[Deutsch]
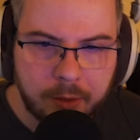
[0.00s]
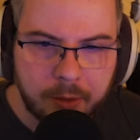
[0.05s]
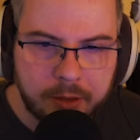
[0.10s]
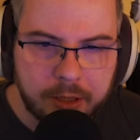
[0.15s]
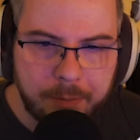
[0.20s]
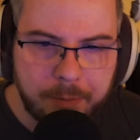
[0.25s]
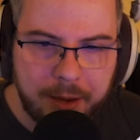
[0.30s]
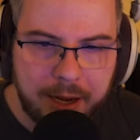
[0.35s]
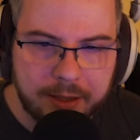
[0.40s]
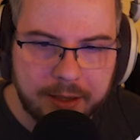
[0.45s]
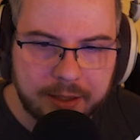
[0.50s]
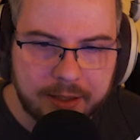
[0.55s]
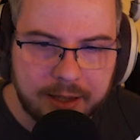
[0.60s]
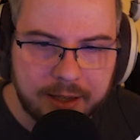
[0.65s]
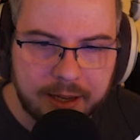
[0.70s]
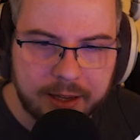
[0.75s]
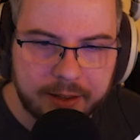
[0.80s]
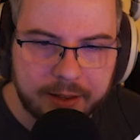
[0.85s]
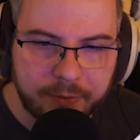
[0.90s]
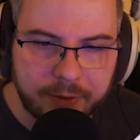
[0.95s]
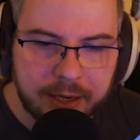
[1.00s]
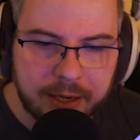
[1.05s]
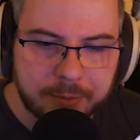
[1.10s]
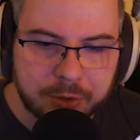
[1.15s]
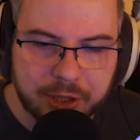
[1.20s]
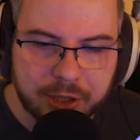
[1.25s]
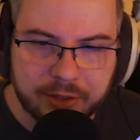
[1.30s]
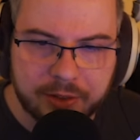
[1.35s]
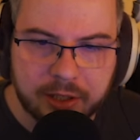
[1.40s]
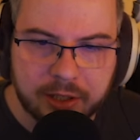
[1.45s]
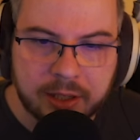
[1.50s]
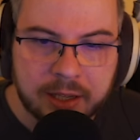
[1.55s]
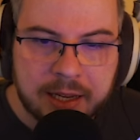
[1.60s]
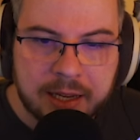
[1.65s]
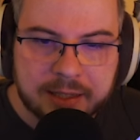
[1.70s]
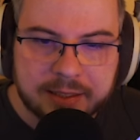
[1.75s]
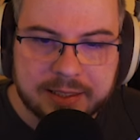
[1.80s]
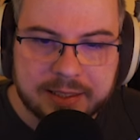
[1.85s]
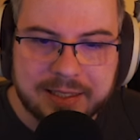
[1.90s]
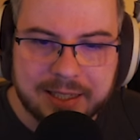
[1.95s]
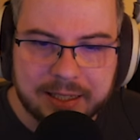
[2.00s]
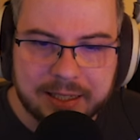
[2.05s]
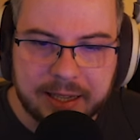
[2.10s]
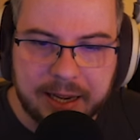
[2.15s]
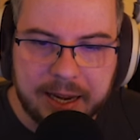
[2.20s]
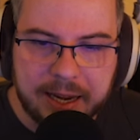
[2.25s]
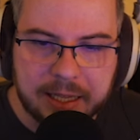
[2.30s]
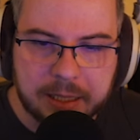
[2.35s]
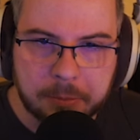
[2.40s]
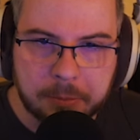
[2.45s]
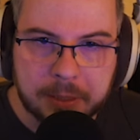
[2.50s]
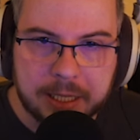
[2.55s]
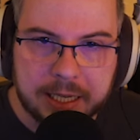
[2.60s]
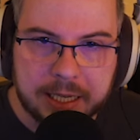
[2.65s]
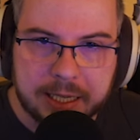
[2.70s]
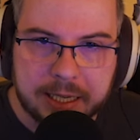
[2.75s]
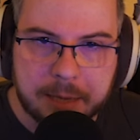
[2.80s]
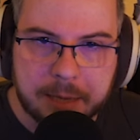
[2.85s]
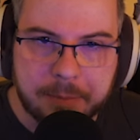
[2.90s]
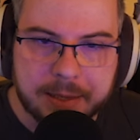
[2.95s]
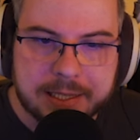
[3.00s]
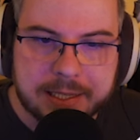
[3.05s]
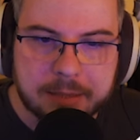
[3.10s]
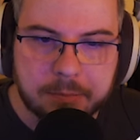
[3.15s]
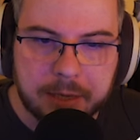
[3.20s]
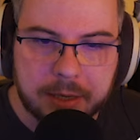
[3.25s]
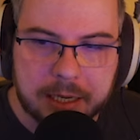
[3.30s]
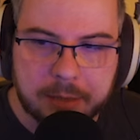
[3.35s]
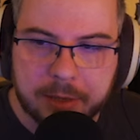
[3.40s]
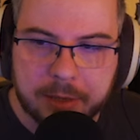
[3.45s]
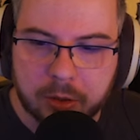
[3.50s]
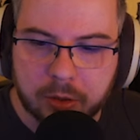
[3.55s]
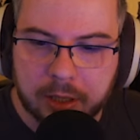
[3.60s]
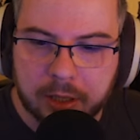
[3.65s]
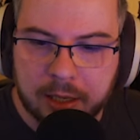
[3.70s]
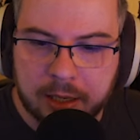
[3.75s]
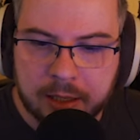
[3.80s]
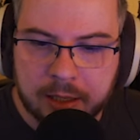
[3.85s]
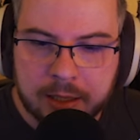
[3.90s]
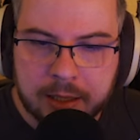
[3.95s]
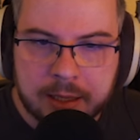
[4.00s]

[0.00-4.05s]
Die Partyknarre ist wieder am Schlüssel. Die ist halt echt mit einer der besten, meiner Meinung nach.